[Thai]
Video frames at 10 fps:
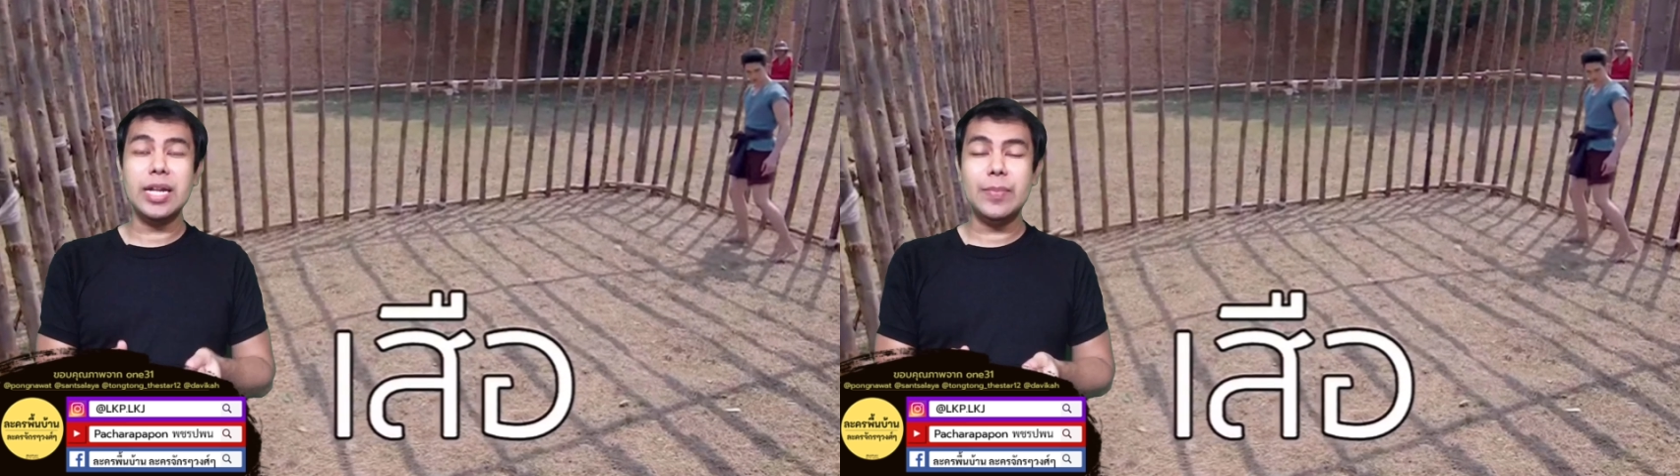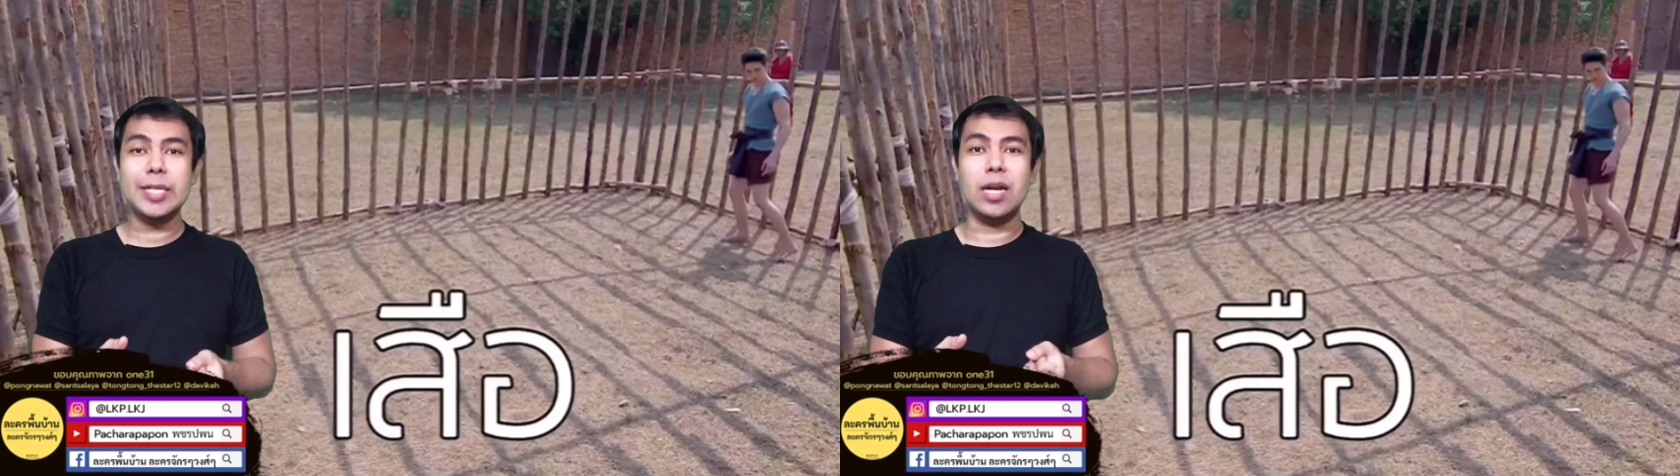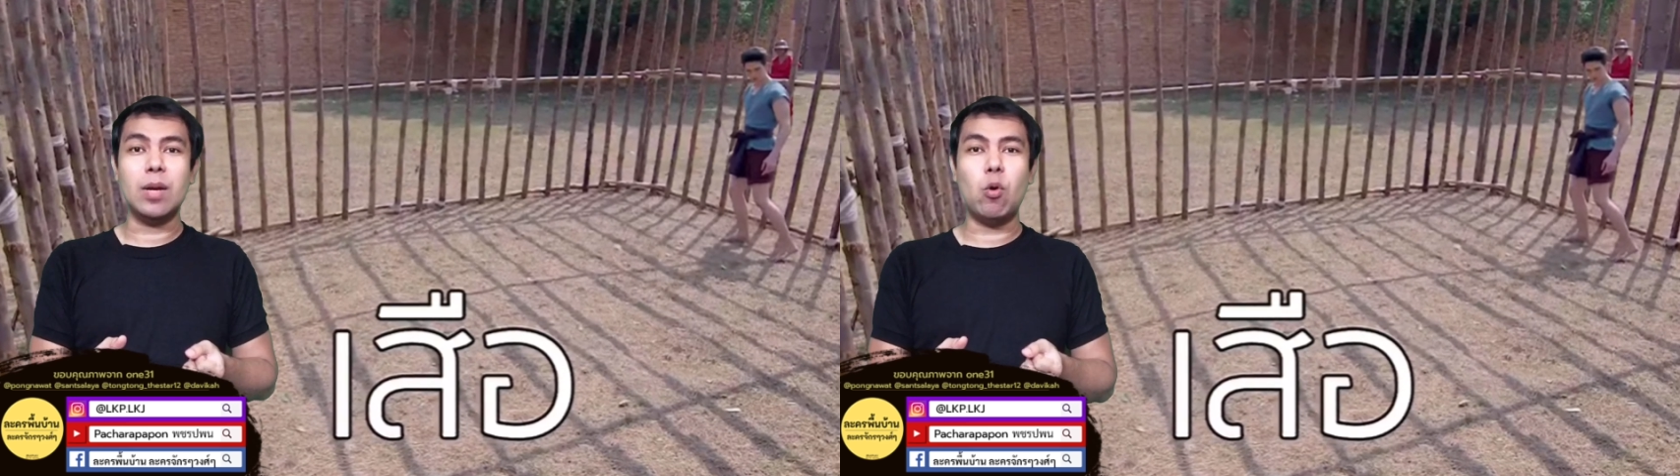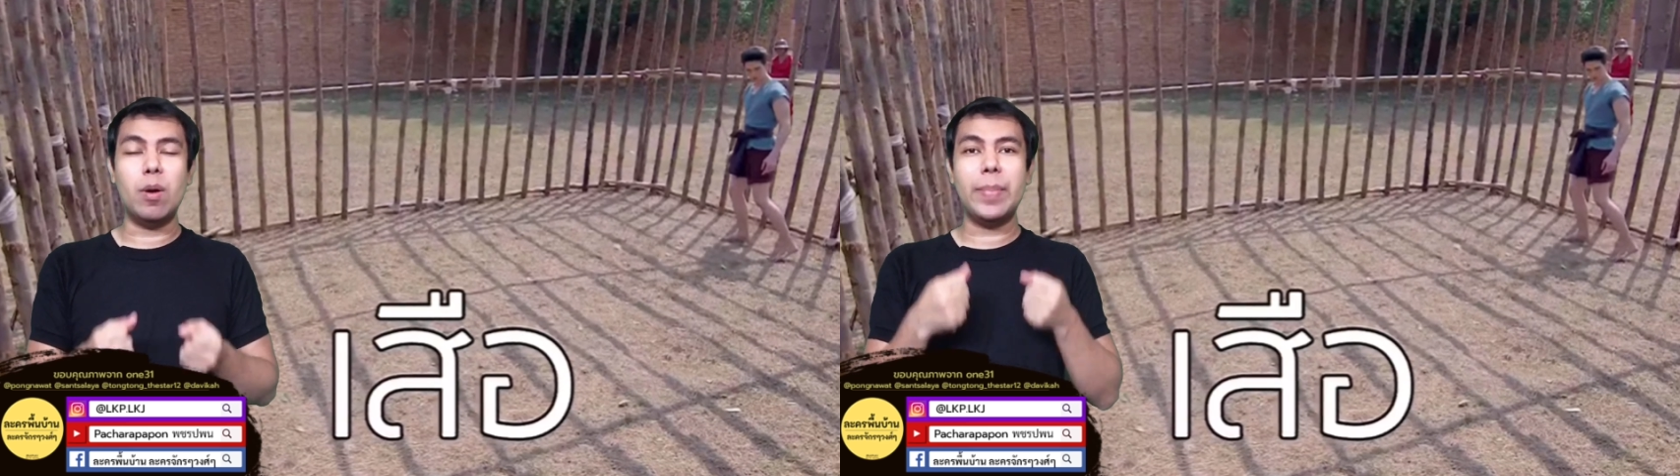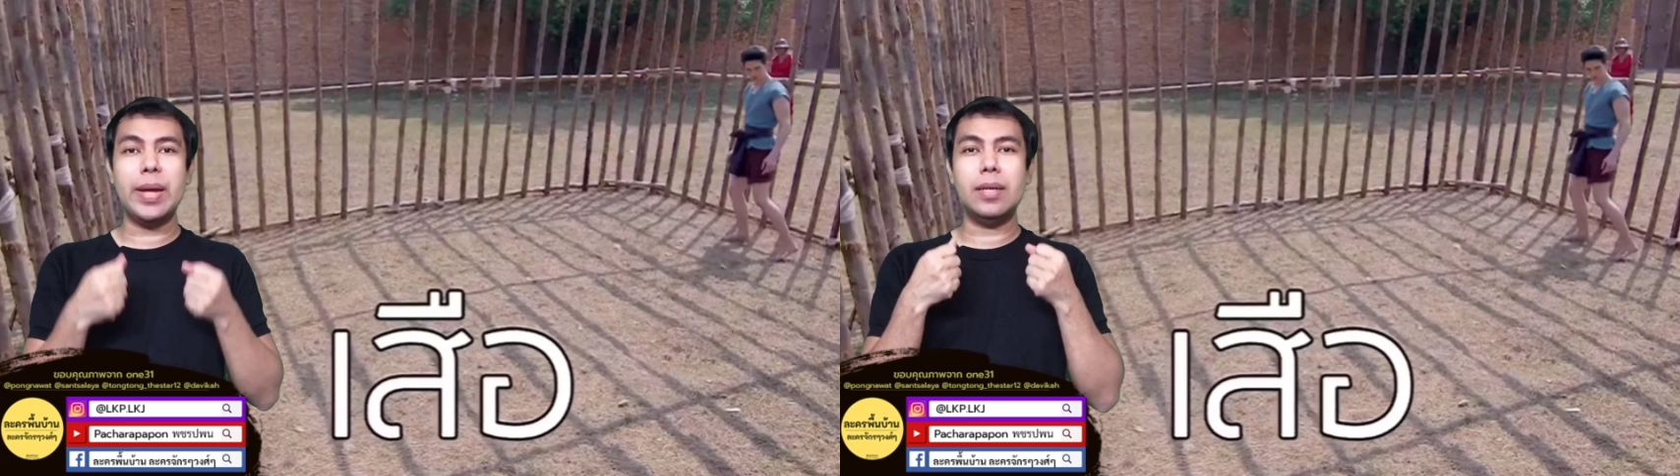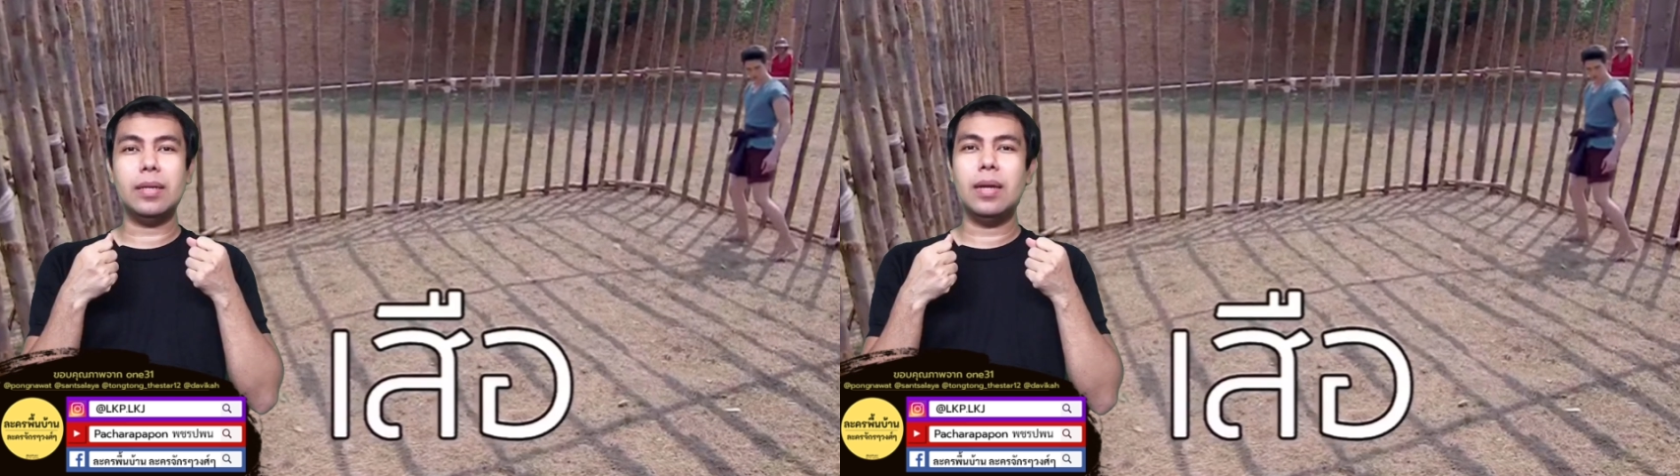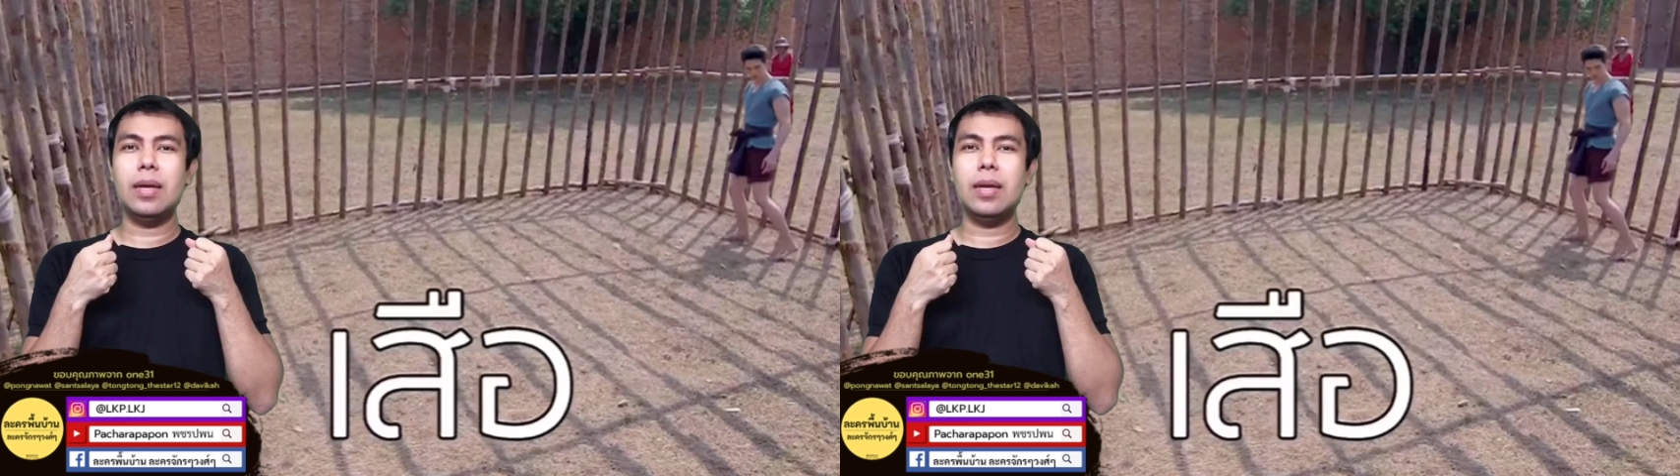องนี้พี่สันเขาบอกว่ามันเป็น